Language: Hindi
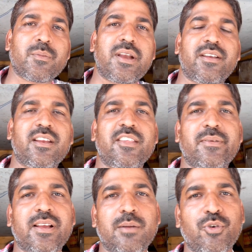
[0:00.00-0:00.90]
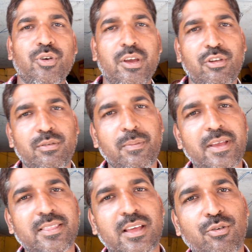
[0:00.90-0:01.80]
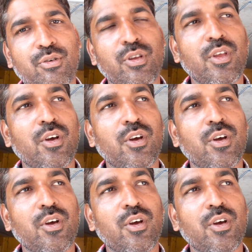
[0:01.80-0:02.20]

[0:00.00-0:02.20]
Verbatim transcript: कि मेंटेनेंस भी कम हो एवरेज भी बेहतर हो